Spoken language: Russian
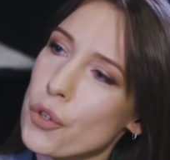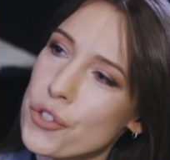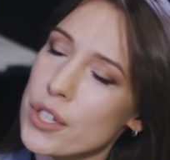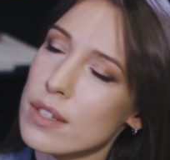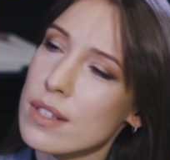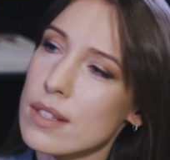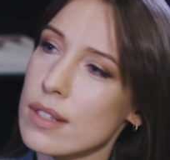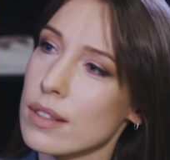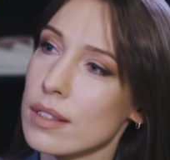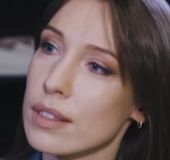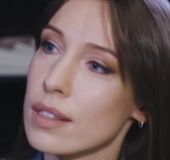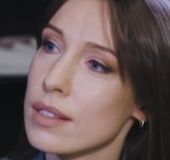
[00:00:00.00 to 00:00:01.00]
какие
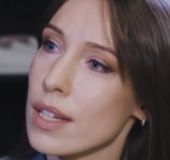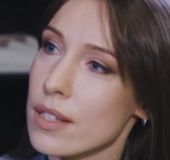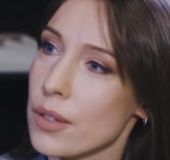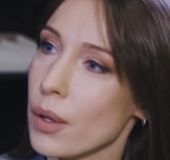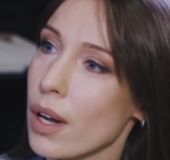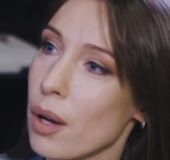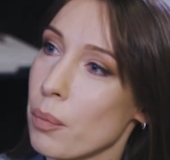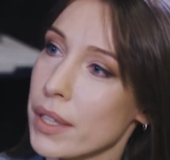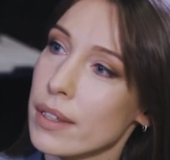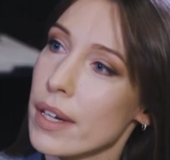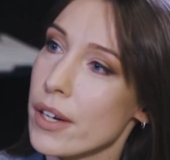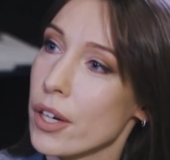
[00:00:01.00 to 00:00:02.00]
зеленые проекты
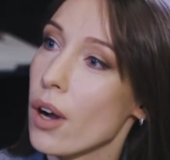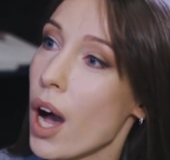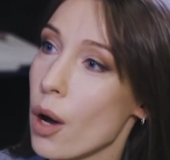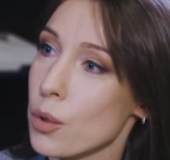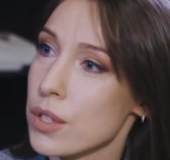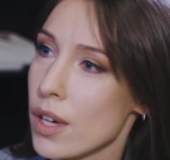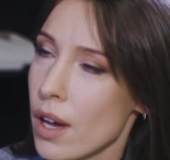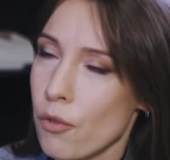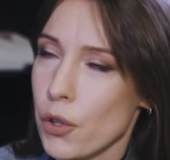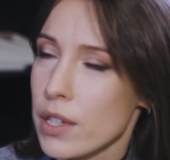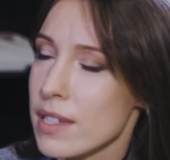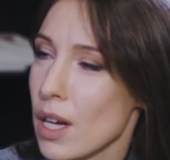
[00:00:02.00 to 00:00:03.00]
реализует ваша компания?
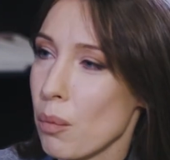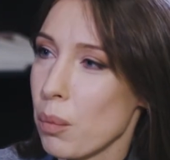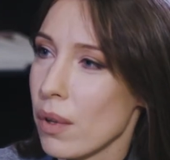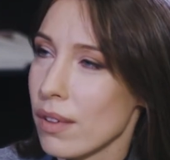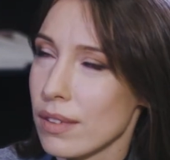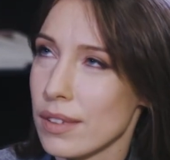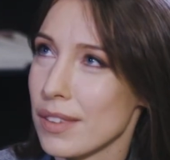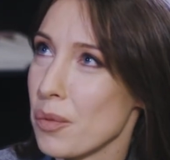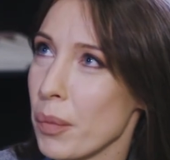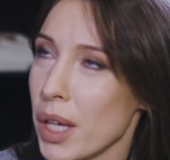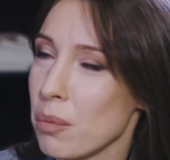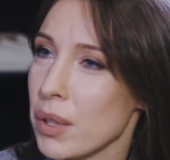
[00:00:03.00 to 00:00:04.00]
Например,
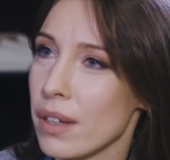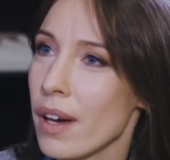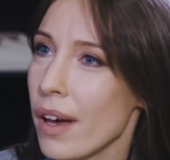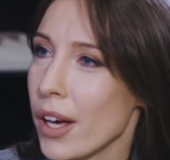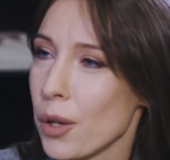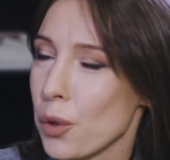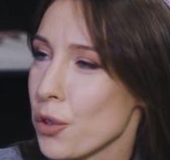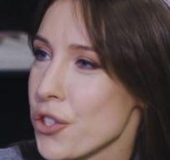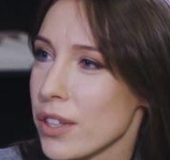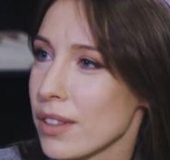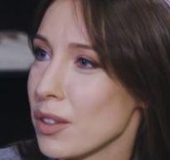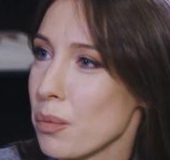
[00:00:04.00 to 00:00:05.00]
используете ли вы
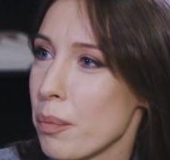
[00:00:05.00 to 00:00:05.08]
экологическую